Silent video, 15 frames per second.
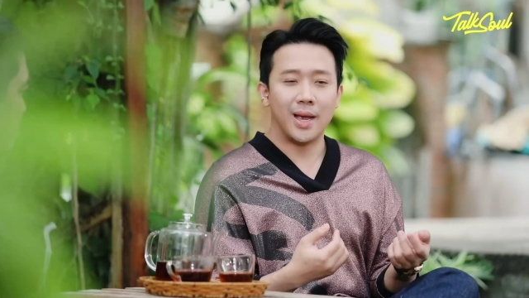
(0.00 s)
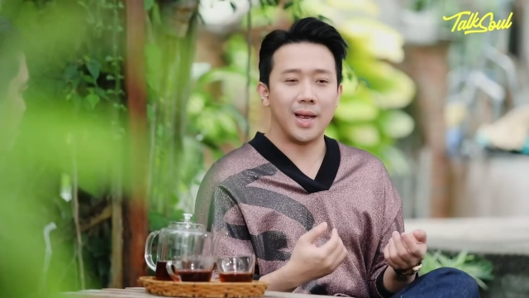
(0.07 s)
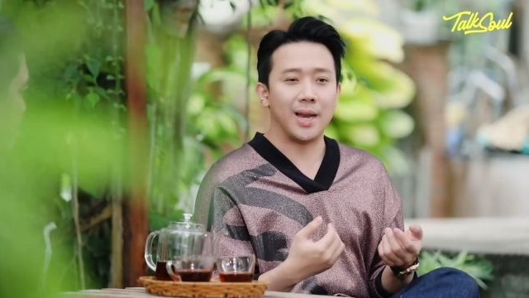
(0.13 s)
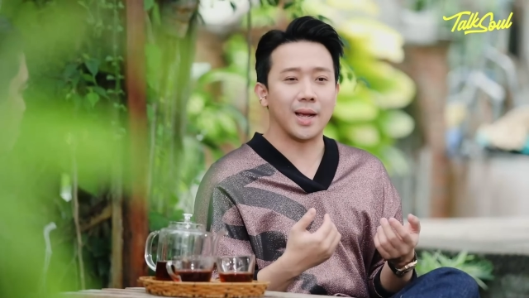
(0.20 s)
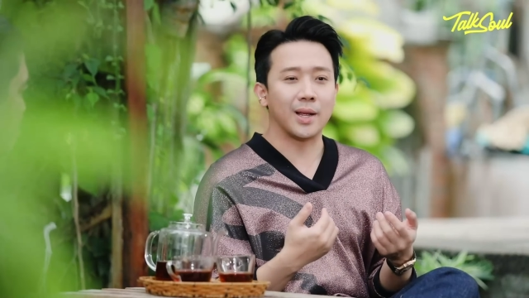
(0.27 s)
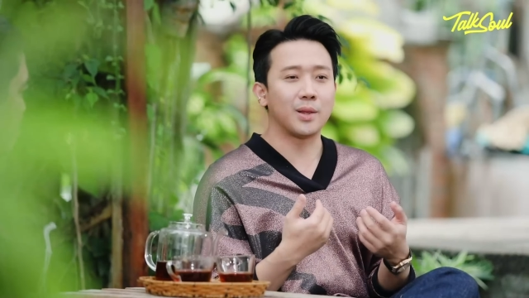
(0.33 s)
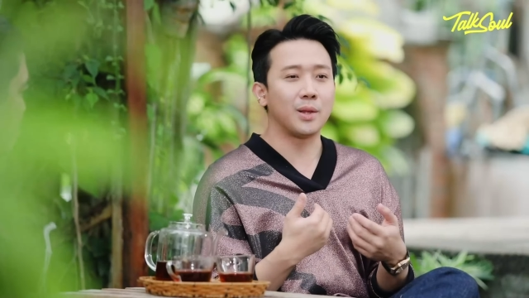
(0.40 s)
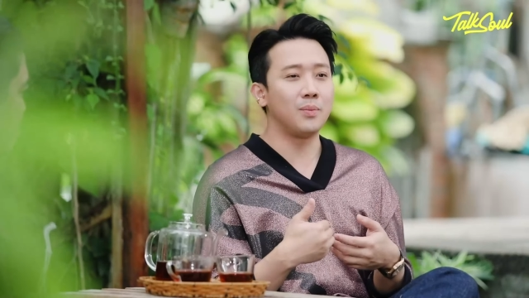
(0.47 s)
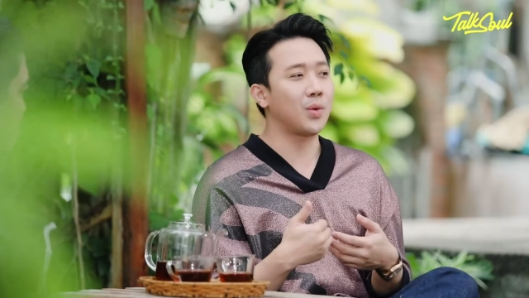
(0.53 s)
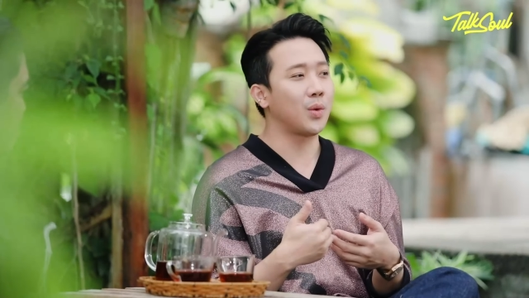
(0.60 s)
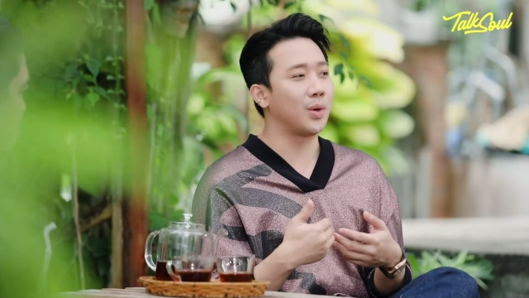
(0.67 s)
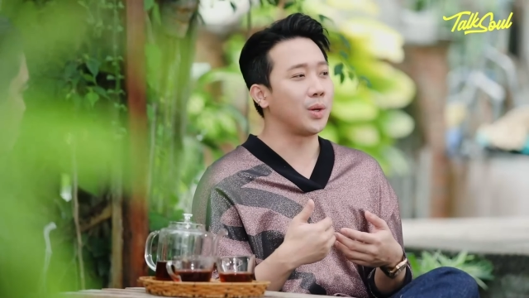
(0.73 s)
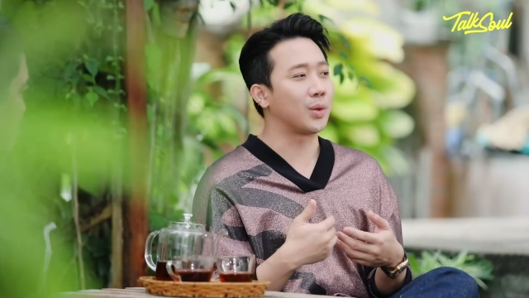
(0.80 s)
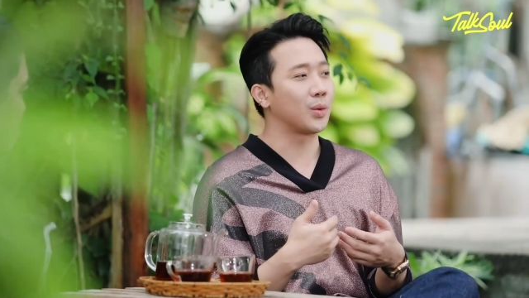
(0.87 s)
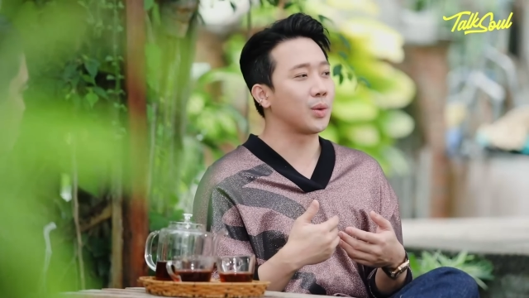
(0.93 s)
hay là cái tính
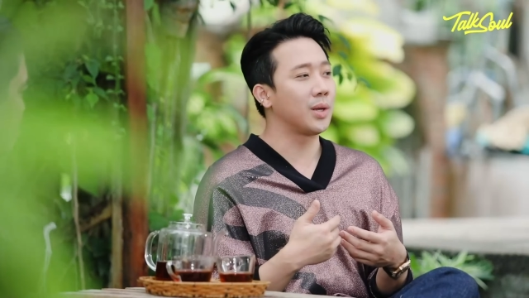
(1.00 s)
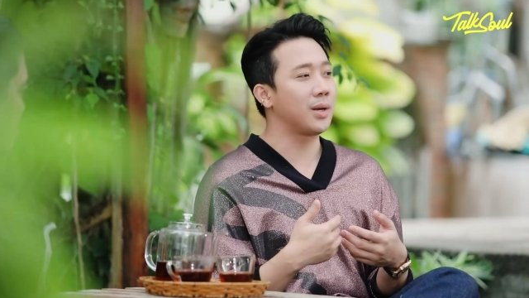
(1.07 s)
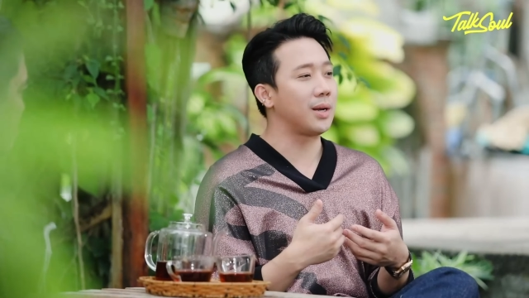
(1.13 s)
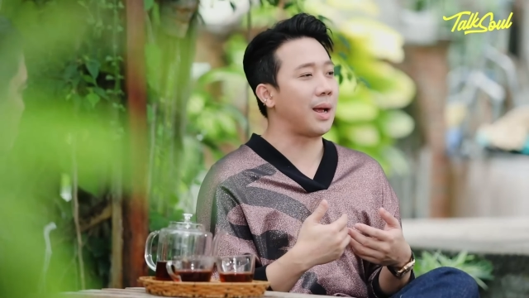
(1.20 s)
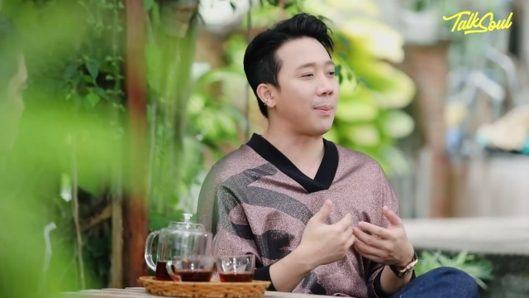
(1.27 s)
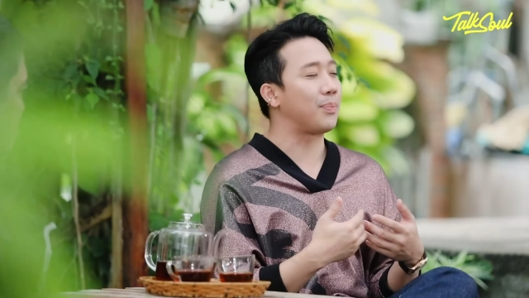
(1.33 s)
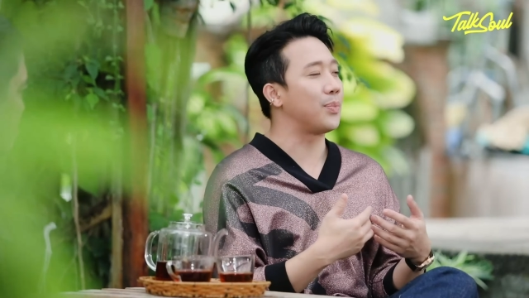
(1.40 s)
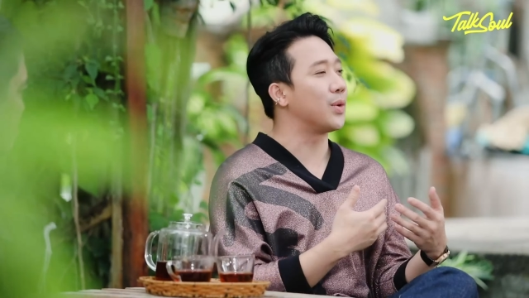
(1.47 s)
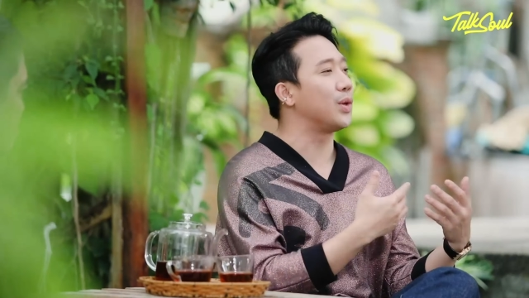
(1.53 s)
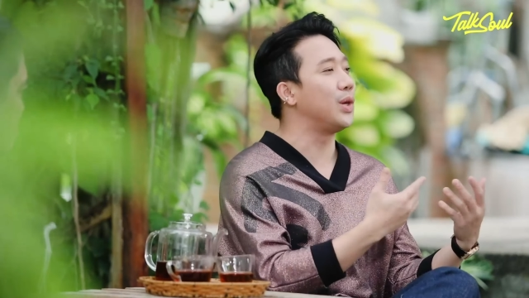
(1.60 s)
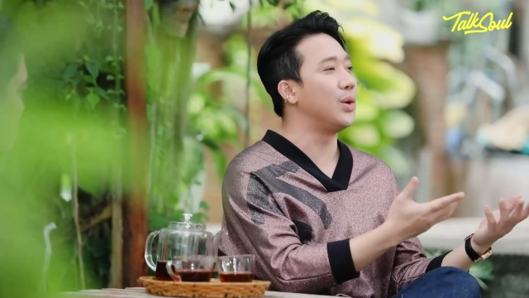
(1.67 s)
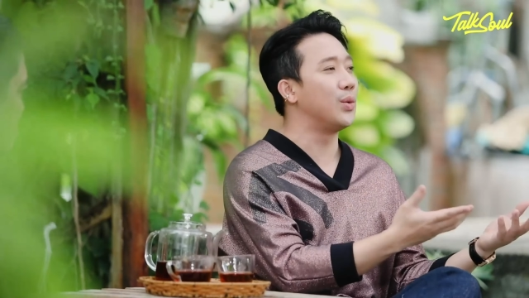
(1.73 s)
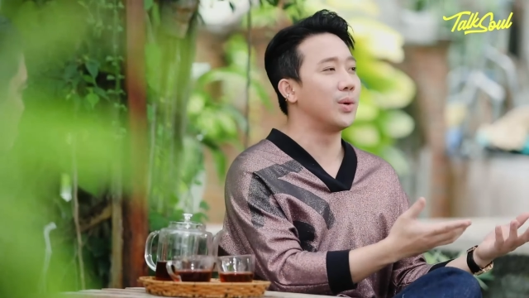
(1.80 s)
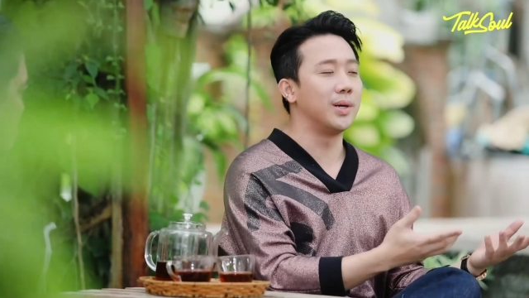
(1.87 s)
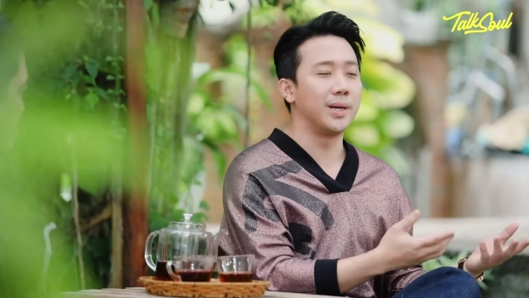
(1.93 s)
tôi thì tôi thích gặp được
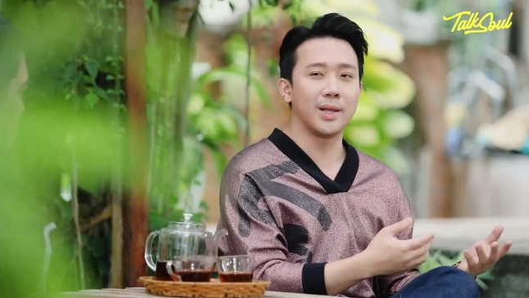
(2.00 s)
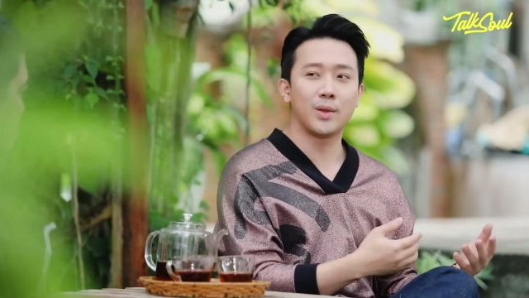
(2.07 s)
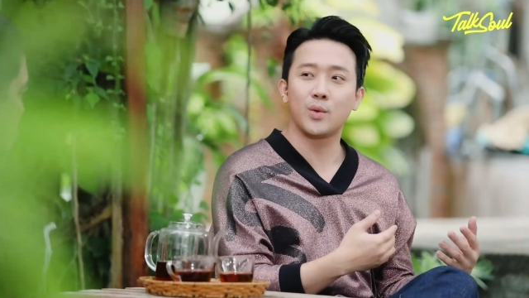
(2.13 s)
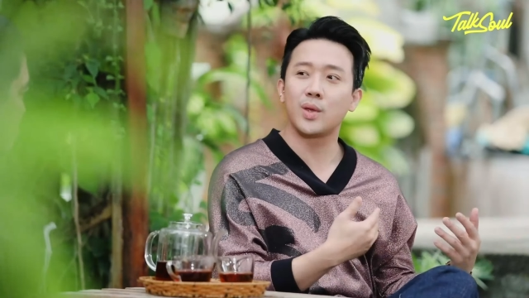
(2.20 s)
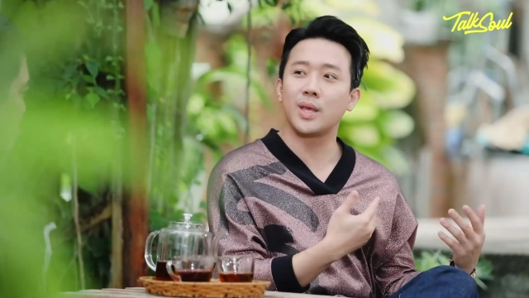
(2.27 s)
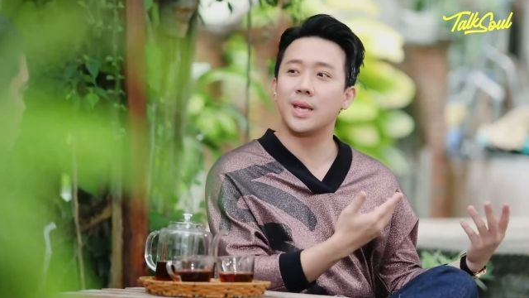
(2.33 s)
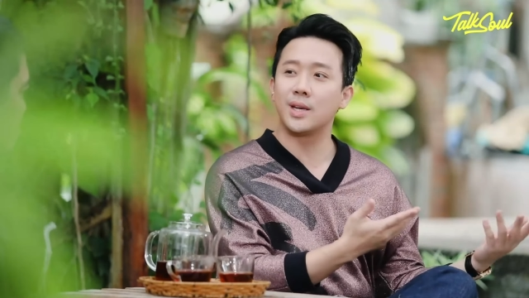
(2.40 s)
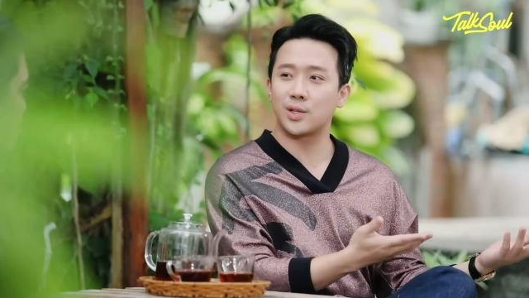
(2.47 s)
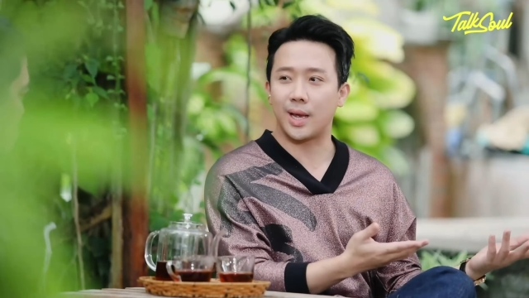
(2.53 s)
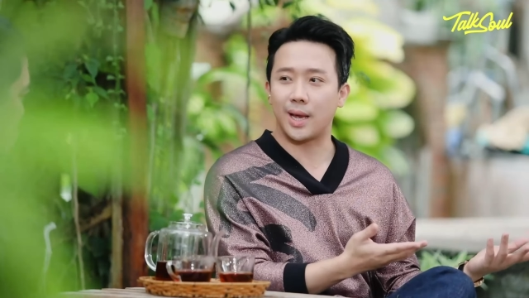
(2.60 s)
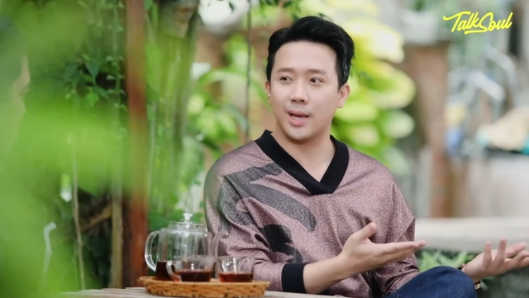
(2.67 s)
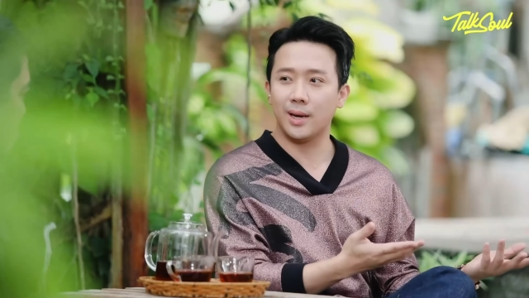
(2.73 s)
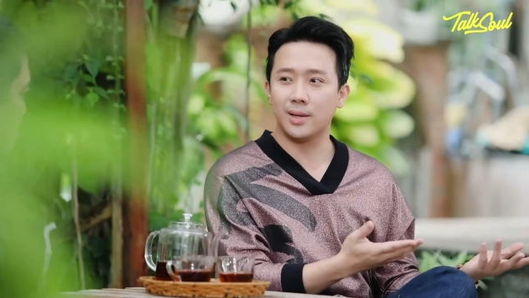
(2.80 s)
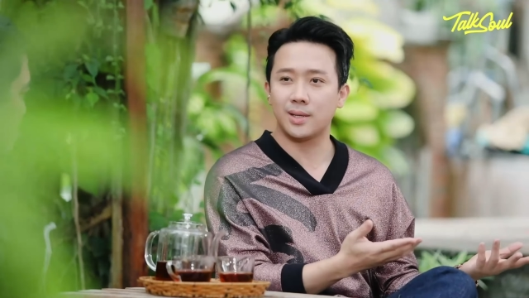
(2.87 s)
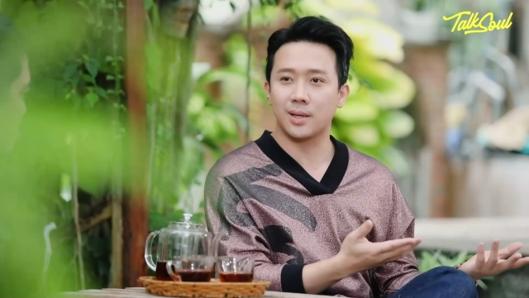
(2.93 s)
nhiều người để chia sẻ,